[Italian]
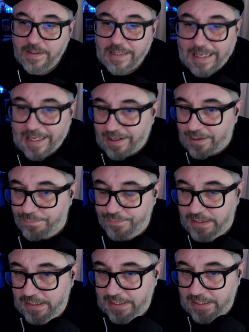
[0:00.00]
e alla
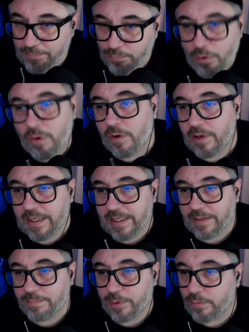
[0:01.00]
fine
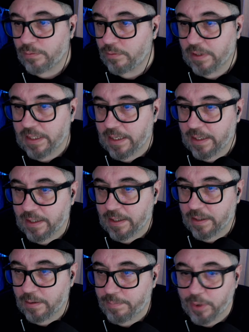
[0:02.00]
muore per,
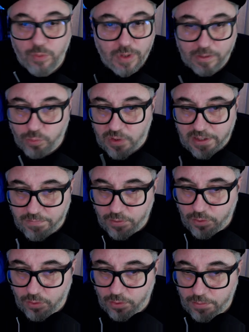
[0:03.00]
una, eh, per, un
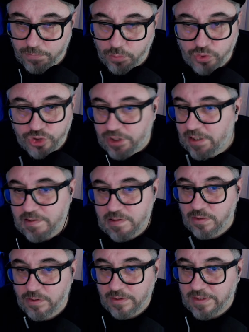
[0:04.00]
equivoco,
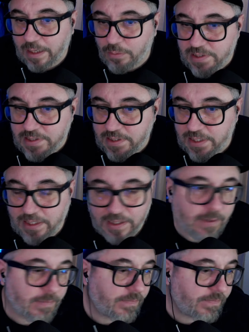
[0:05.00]
ucciso da
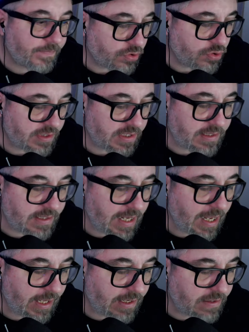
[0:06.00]
questi
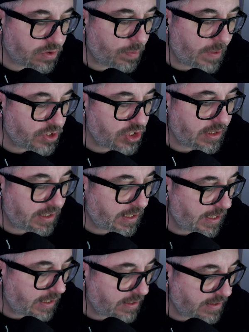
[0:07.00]
giustizieri, insomma gente
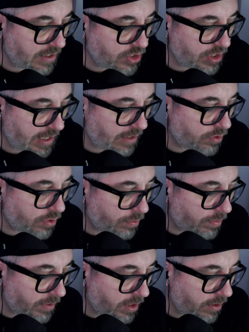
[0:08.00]
che sta cercando i
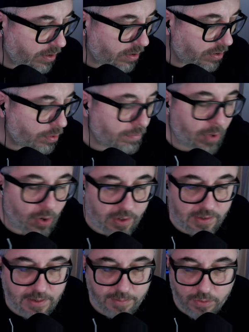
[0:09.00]
non, i non
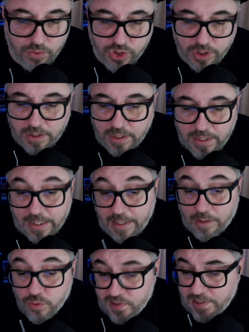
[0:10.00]
morti per ucciderli e, e,
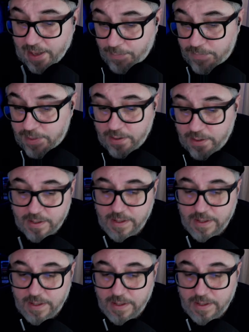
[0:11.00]
lo scambia